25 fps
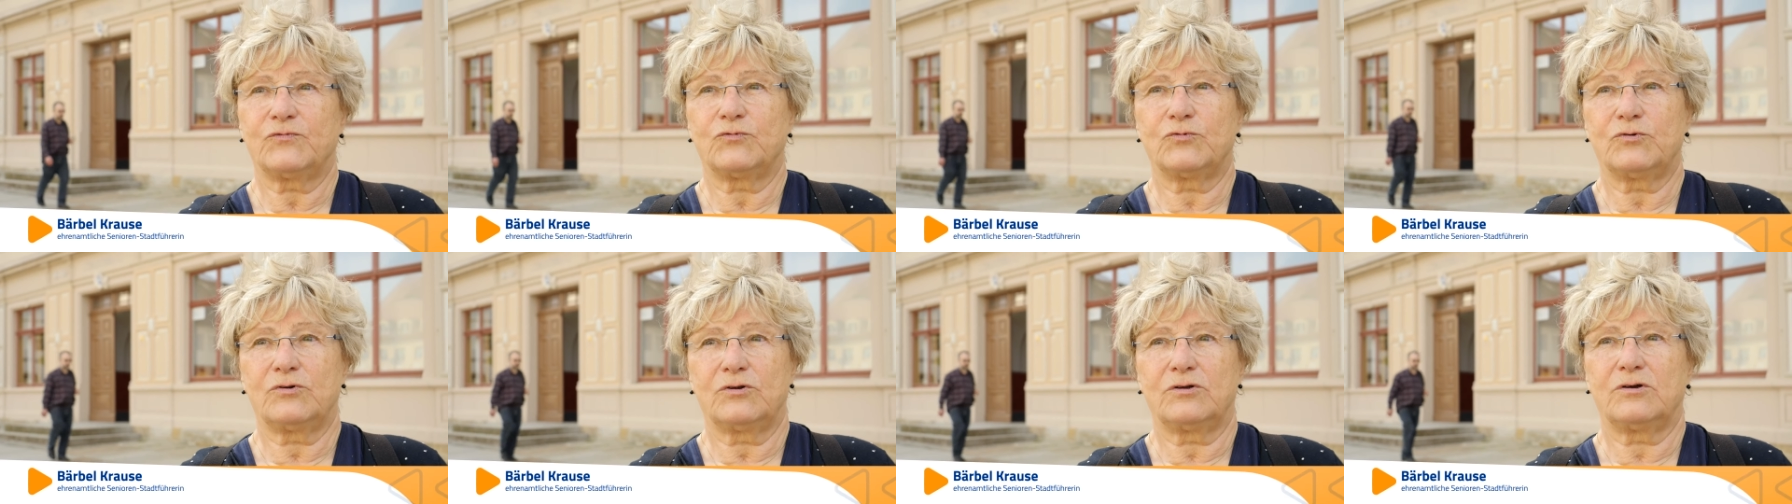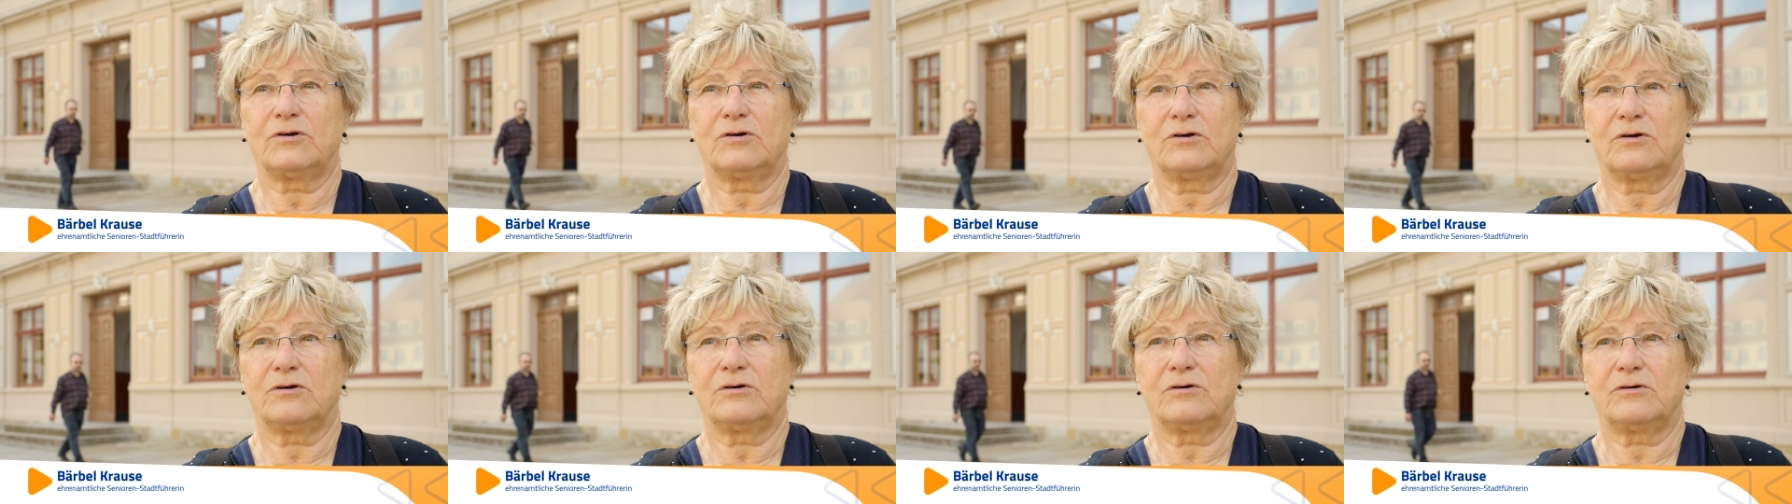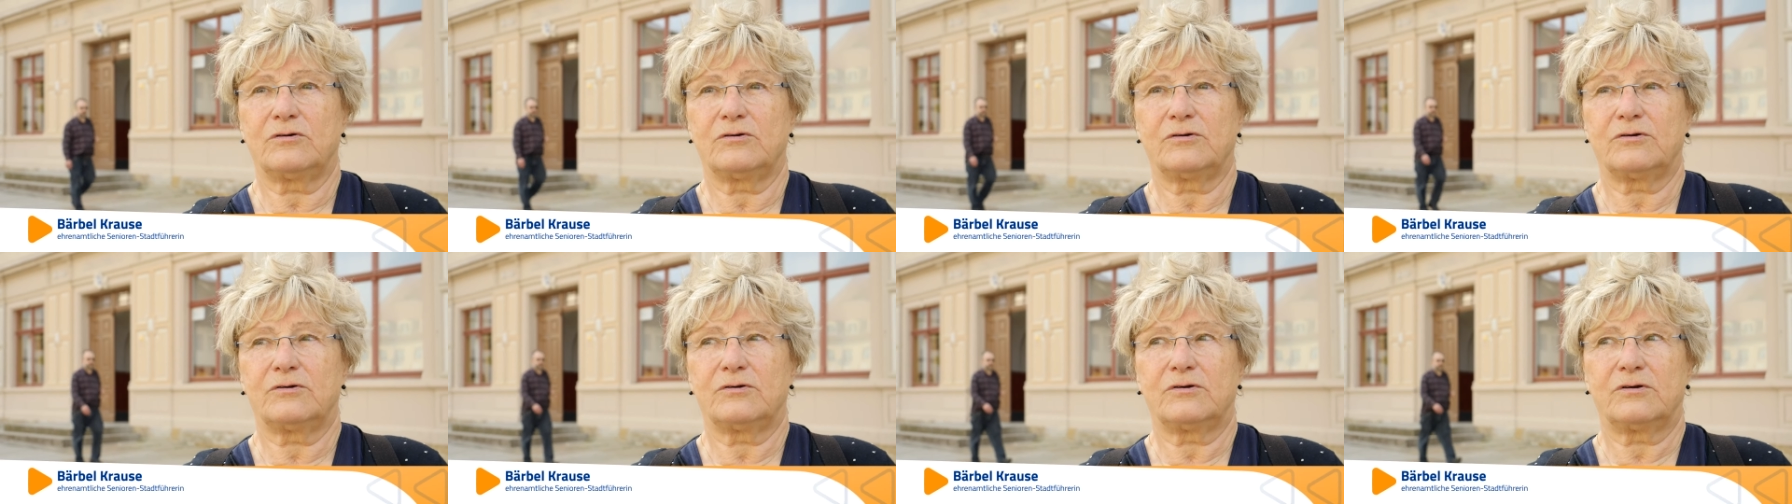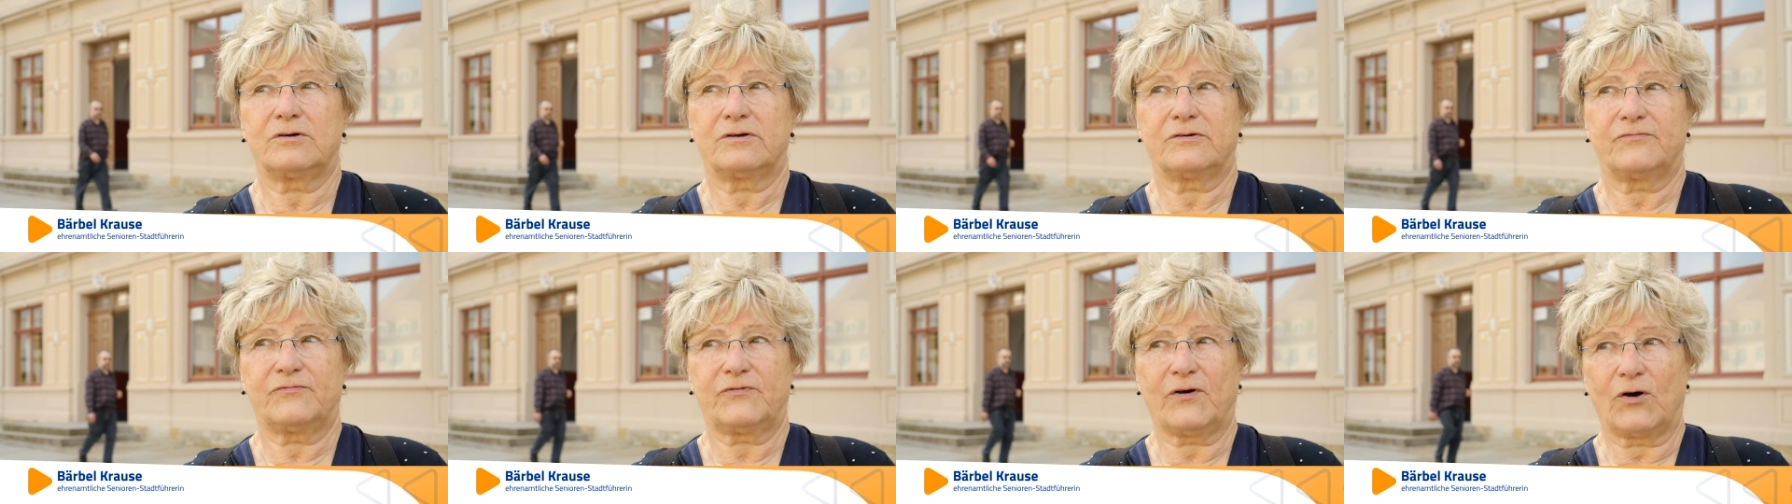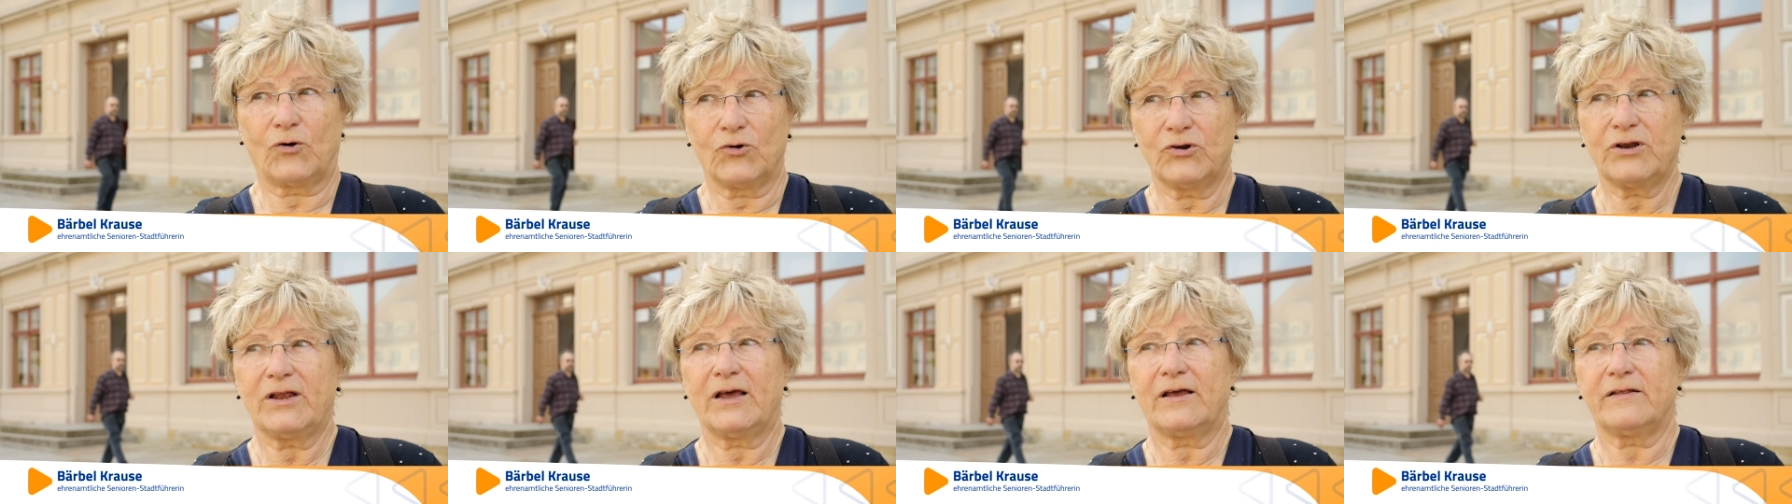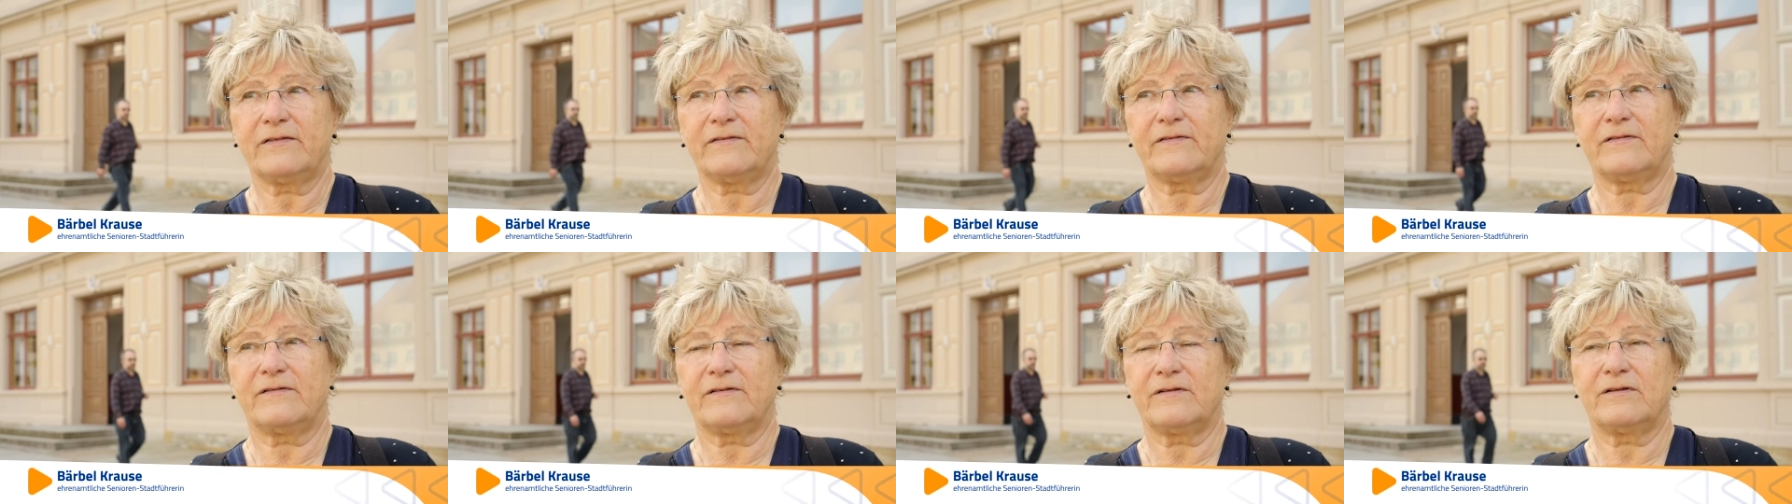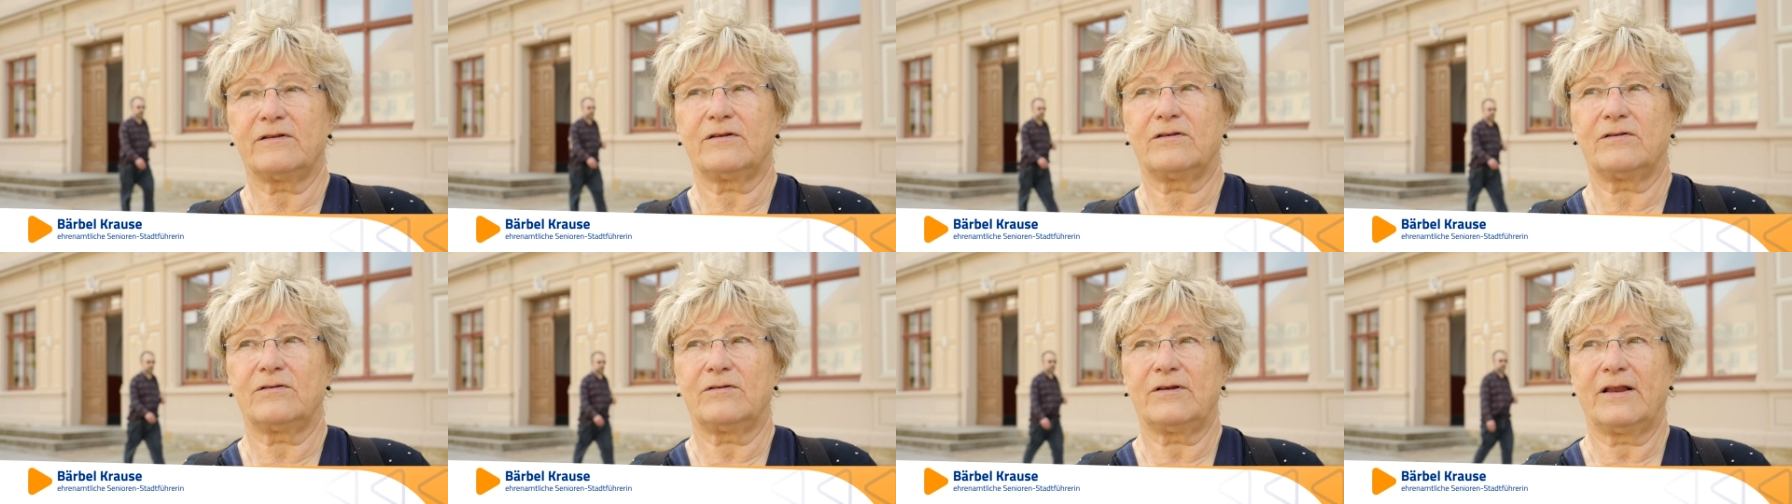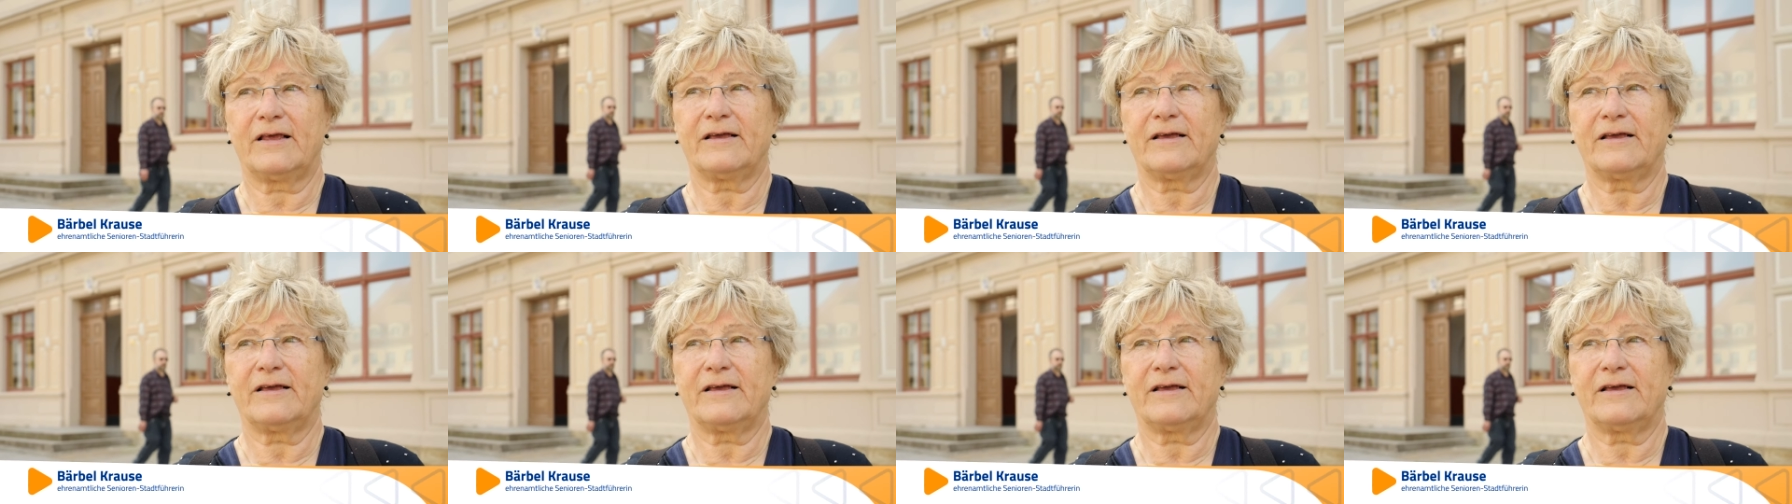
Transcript: wo eine Frauenärztin